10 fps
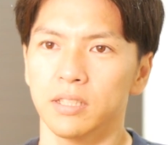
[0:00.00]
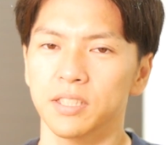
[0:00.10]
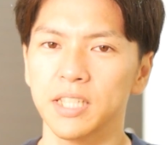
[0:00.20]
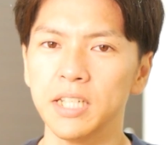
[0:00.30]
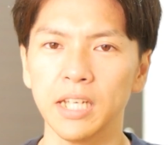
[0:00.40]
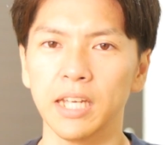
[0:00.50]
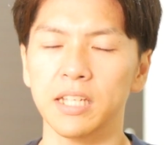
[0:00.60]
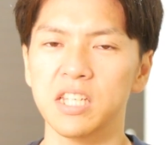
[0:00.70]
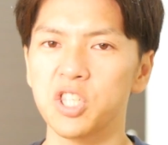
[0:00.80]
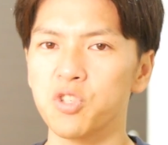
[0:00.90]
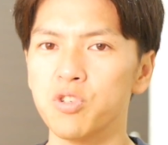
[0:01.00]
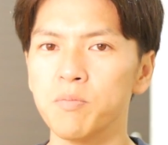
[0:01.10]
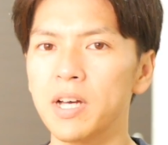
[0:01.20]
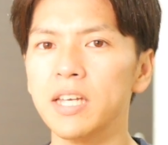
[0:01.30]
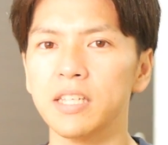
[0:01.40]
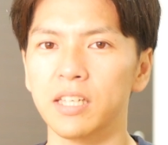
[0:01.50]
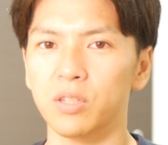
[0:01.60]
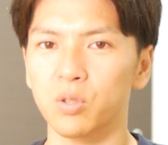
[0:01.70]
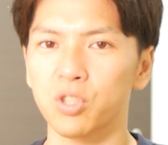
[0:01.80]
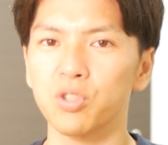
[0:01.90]
月ににじゅうまんえ
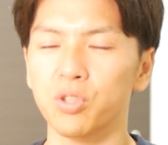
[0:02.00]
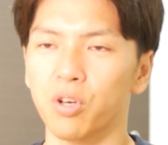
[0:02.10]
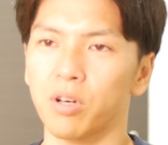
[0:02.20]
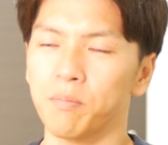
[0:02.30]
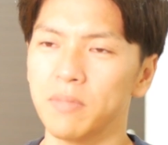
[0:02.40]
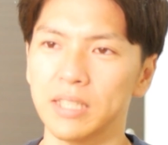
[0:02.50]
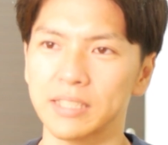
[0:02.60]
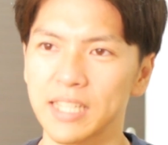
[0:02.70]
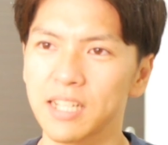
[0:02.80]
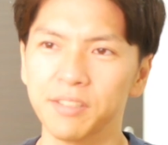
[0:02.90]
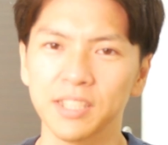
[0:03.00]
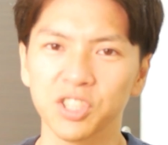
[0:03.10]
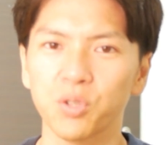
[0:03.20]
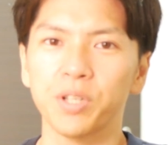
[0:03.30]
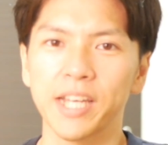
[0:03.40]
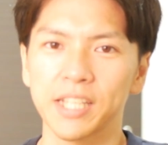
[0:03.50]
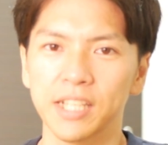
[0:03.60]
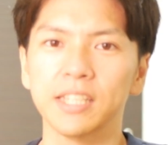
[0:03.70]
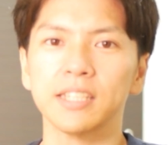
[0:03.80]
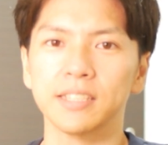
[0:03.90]
んの給料、まあ正確には奨励
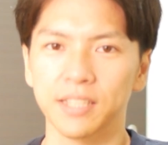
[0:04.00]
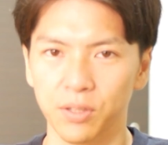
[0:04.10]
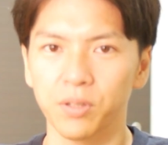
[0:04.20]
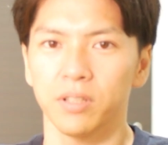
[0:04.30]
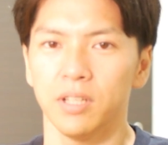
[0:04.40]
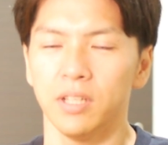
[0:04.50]
金なんですけど、